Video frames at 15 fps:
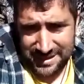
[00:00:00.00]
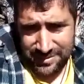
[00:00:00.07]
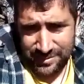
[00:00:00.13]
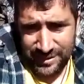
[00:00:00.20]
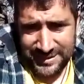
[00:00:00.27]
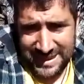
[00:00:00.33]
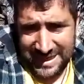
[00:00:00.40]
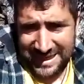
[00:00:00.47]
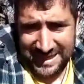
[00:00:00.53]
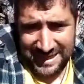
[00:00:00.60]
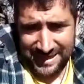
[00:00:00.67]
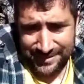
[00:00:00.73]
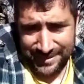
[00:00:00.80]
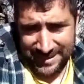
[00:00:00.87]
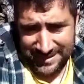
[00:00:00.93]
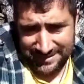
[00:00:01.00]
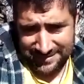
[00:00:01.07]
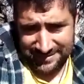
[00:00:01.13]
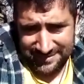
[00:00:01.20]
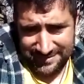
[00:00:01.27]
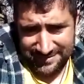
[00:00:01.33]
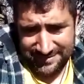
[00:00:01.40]
Pues esas cabras
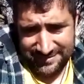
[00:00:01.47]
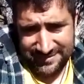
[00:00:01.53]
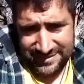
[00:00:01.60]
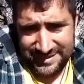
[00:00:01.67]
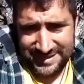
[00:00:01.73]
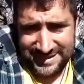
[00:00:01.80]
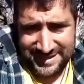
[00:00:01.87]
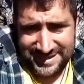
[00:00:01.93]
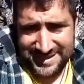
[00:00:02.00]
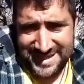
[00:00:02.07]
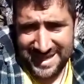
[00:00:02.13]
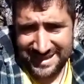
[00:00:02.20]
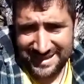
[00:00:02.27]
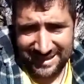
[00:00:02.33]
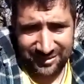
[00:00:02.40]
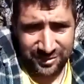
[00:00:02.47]
ya están